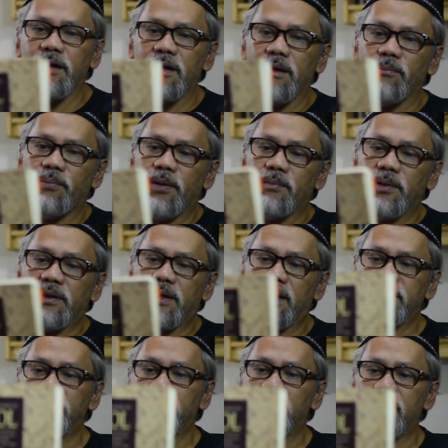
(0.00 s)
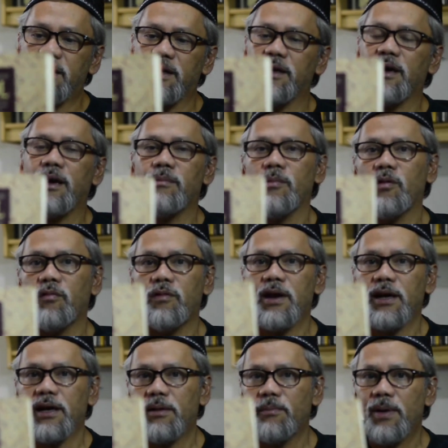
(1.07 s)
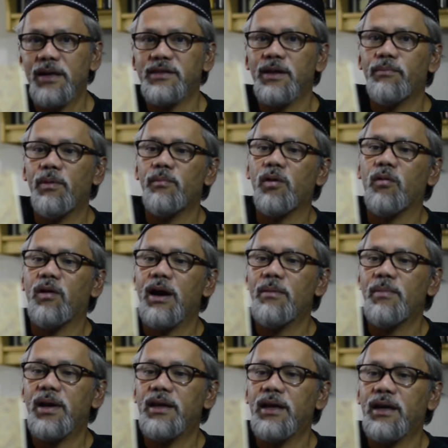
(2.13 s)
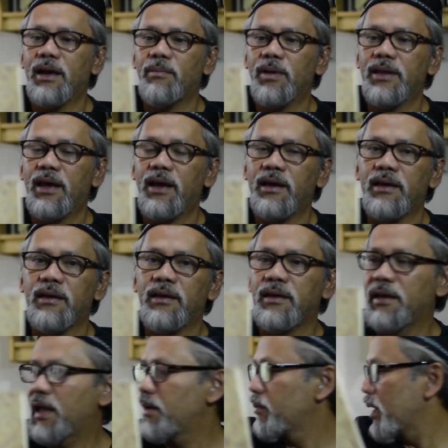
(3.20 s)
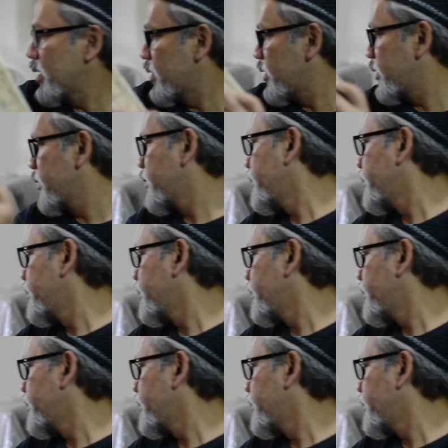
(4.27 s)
diimplementasikan dengan menggunakan bahasa pemrograman yang namanya ML.